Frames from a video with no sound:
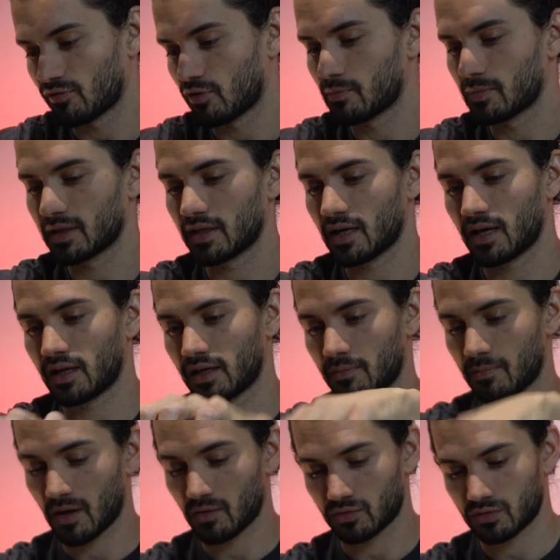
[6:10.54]
alfombrilla, el
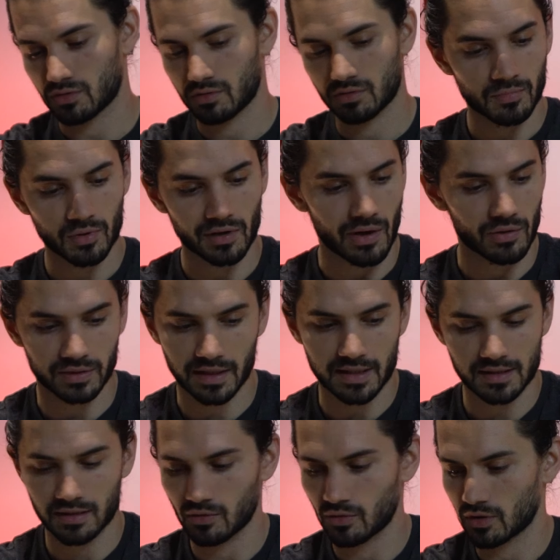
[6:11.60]
mouse. Por la otra
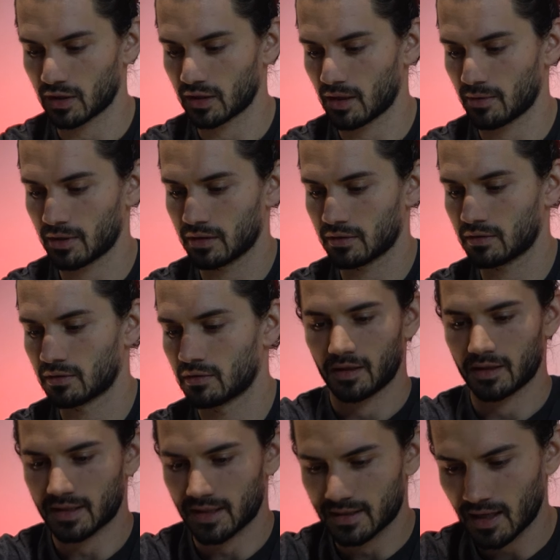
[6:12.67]
seguro que irá bien. Y
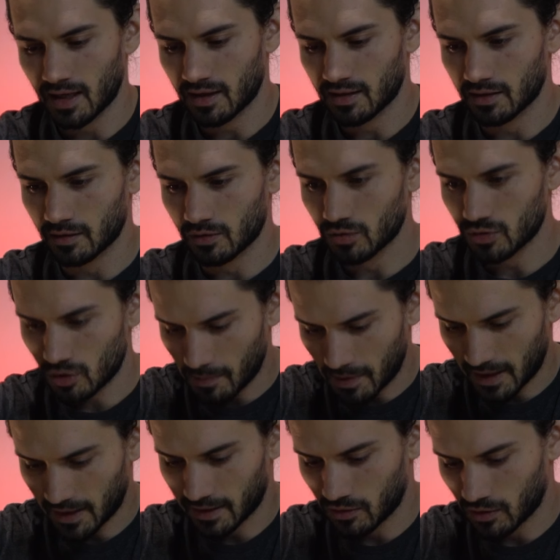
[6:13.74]
es que esta, incluso
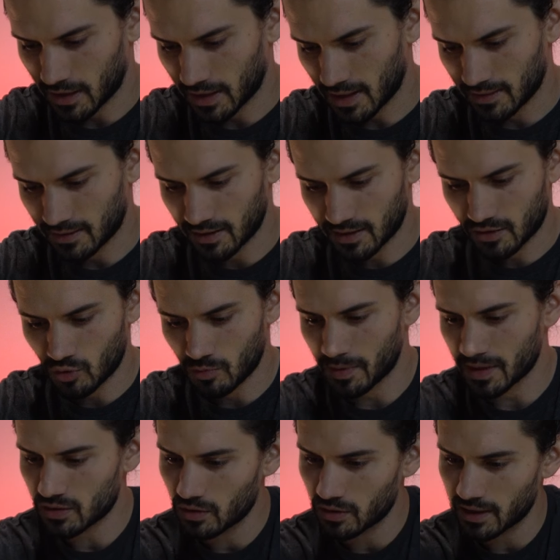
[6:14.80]
para recogerla, tiene su
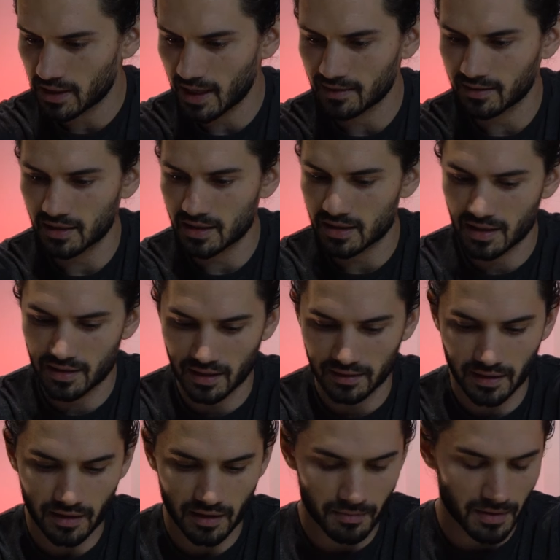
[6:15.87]
peso. El
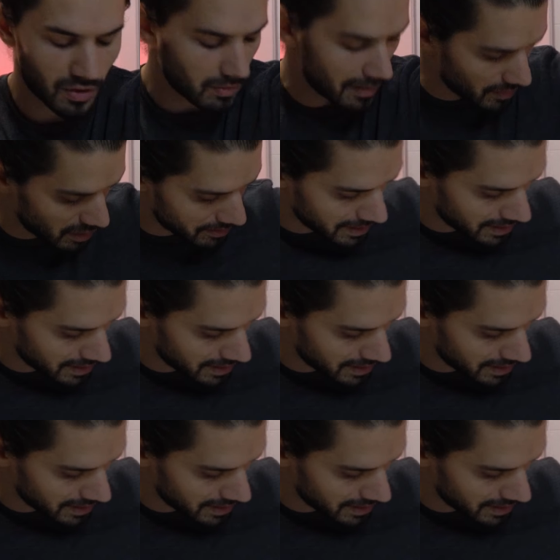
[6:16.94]
antideslizante de debajo va muy